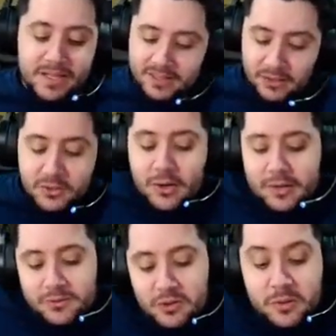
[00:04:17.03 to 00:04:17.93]
Ya os digo,
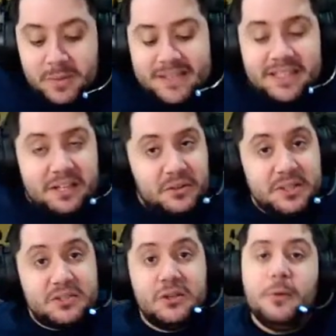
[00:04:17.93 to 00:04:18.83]
no soy partidario de
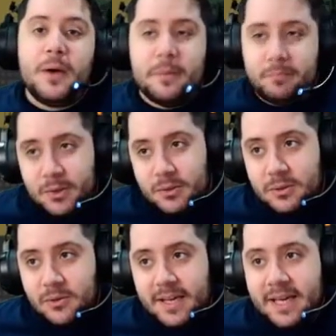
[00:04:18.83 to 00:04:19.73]
esto, pero es
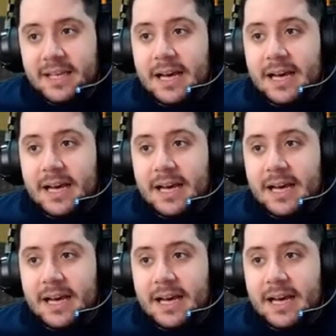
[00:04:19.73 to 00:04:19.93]
lo que hay.